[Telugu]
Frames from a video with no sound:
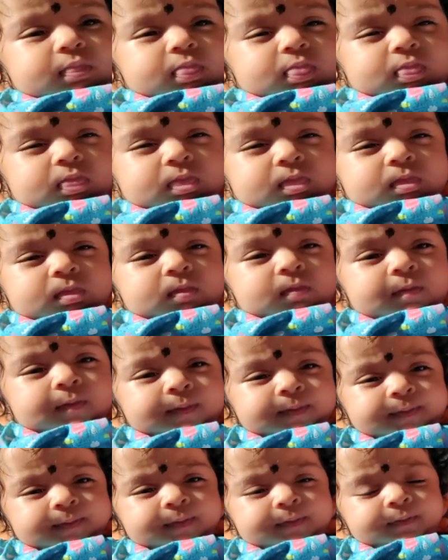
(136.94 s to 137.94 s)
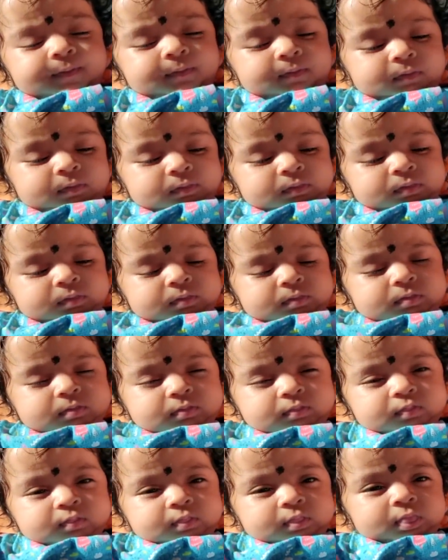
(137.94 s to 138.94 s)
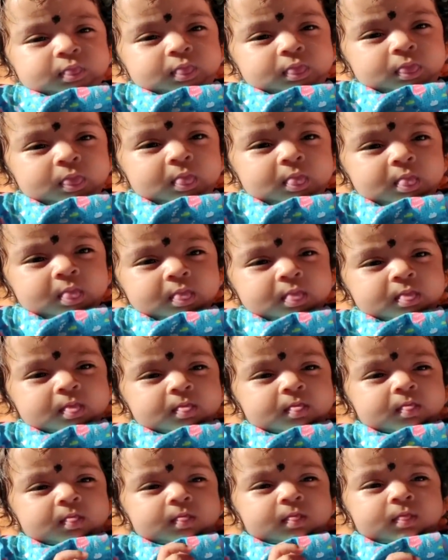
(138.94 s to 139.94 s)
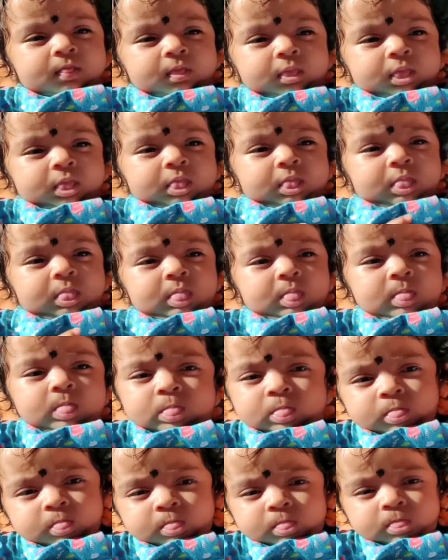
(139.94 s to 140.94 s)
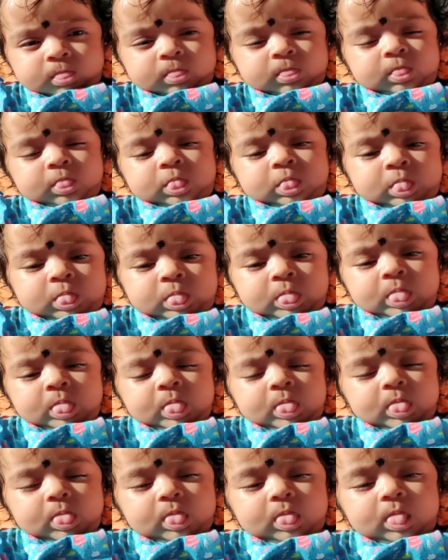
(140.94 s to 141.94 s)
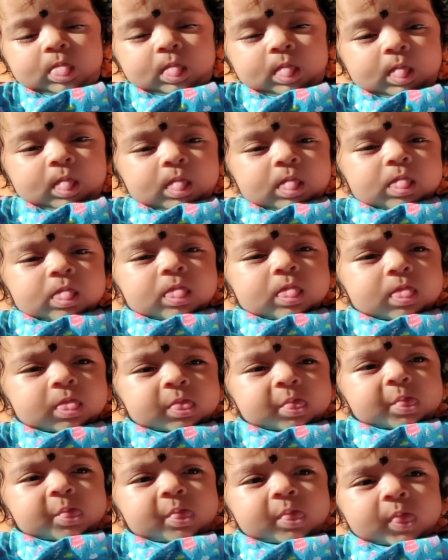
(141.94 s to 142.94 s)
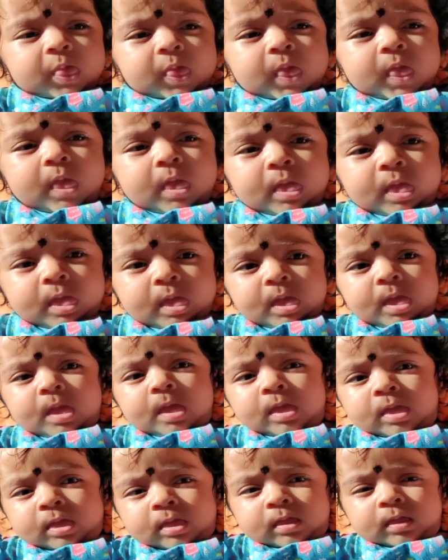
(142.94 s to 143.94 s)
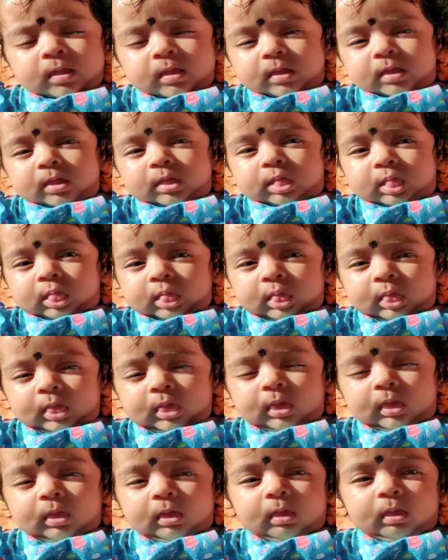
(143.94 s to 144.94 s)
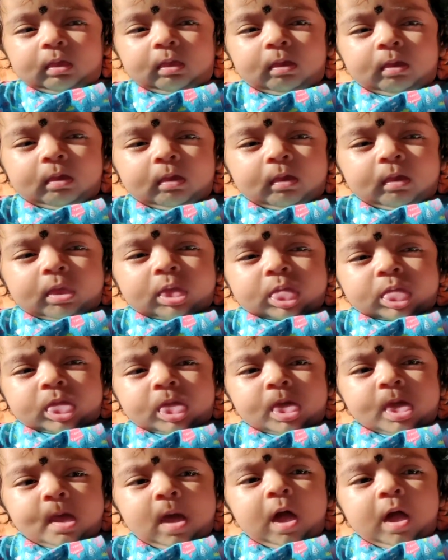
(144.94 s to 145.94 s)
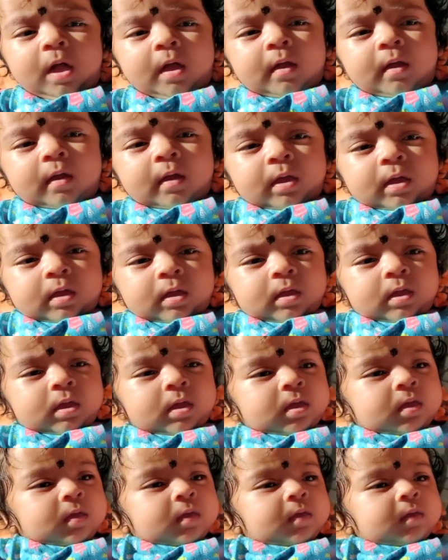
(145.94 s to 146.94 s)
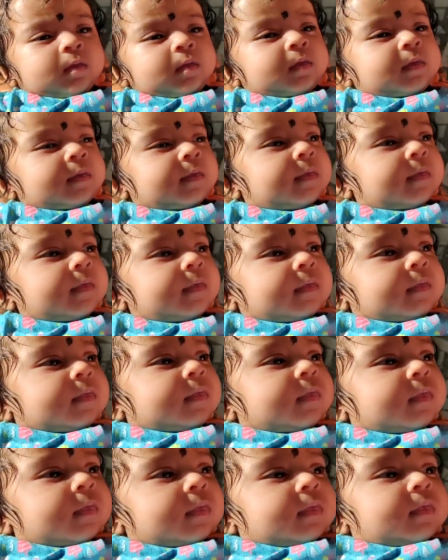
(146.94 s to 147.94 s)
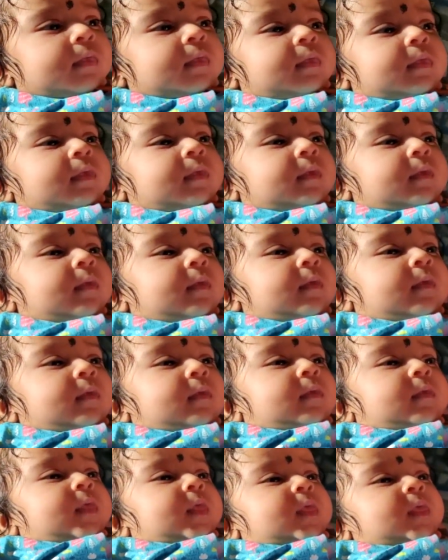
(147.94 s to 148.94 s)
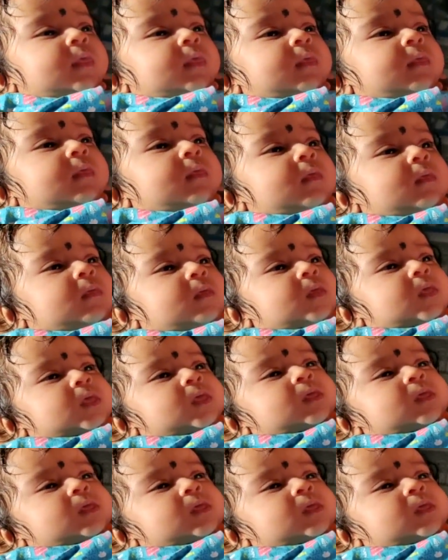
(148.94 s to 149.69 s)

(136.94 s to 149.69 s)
హౌ ఇస్ ద సన్ బాత్ అమ్మా హౌ ఇస్ ద సన్ బాత్ అమ్మా బుజ్జి బంగారం బుజ్జి బంగారం హౌ ఇస్ ద సన్ బాత్ ఎవరిని చూస్తున్నావే ఏంటి అక్కనే చూస్తున్నావు